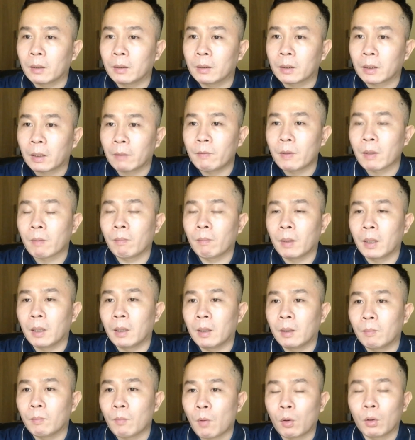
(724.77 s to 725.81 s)
cái việc
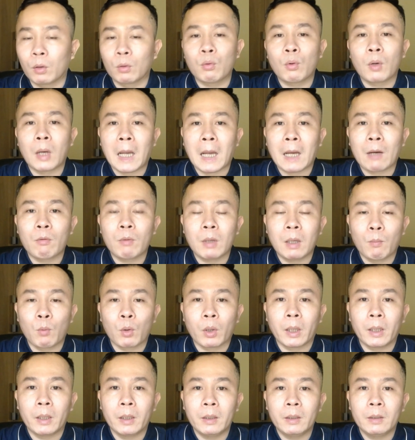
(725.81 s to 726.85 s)
mà bỏ được thuốc lá cũng là một
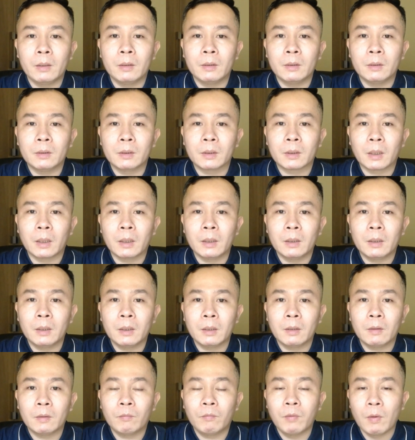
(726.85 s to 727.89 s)
cái cái
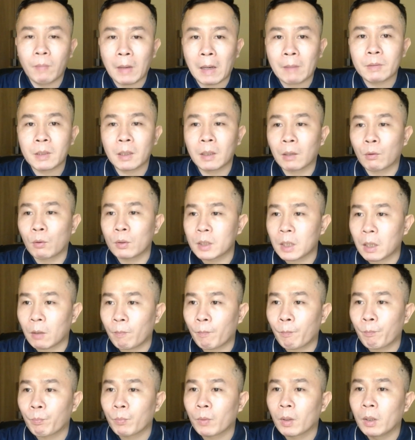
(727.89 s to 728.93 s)
phương pháp rất là quan trọng.
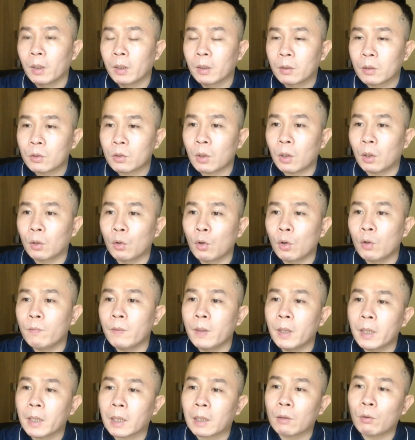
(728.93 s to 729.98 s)
Thế rồi là đối
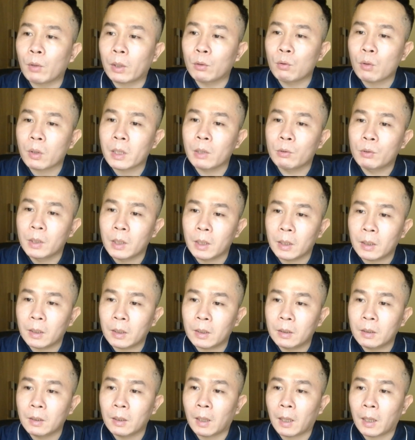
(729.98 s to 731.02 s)
với các cái loại thuốc điều trị
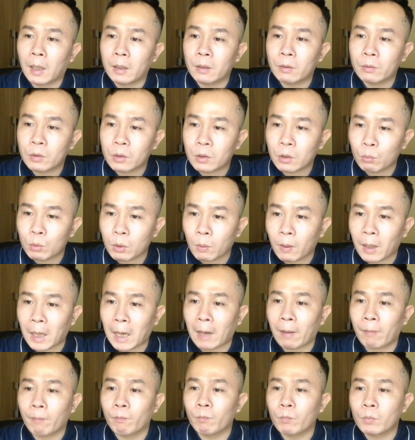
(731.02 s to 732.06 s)
như là chống trầm
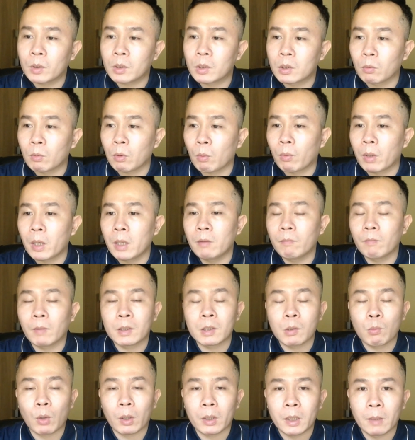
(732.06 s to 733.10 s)
cảm, chống động kinh và
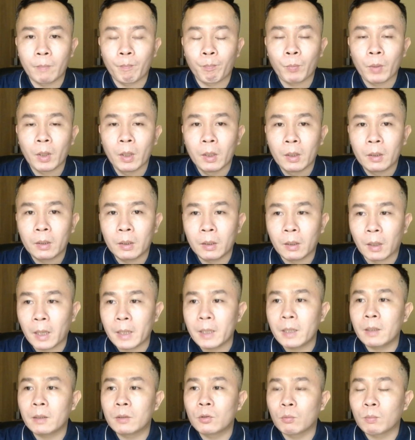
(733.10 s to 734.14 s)
chống loạn nhịp thì ở
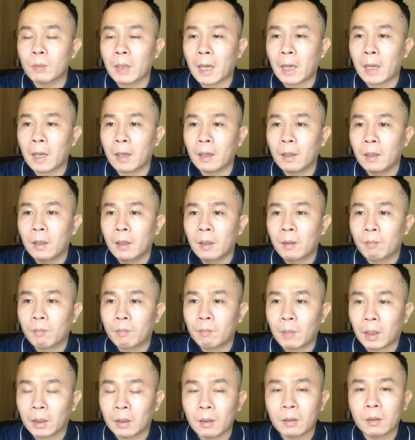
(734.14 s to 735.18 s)
đây chúng ta
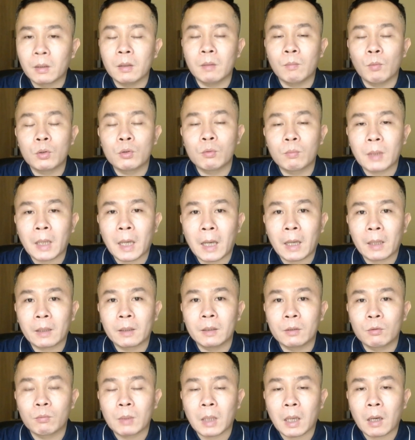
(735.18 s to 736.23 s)
bản thân tự mỗi chúng ta
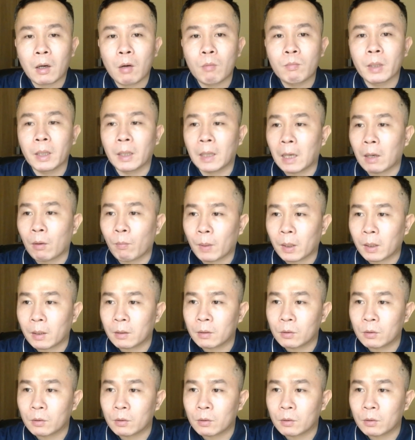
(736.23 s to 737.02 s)
thì chúng ta không thể nào mà